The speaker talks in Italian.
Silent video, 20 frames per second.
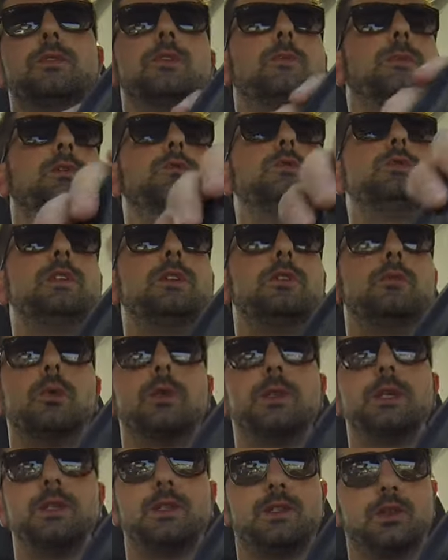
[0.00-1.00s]
insomma tutti i
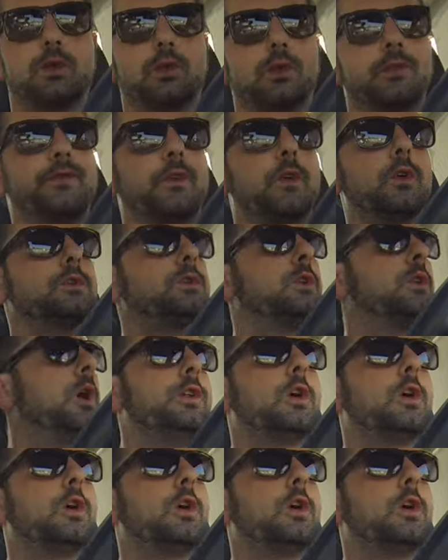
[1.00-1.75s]
rumori di sottofondo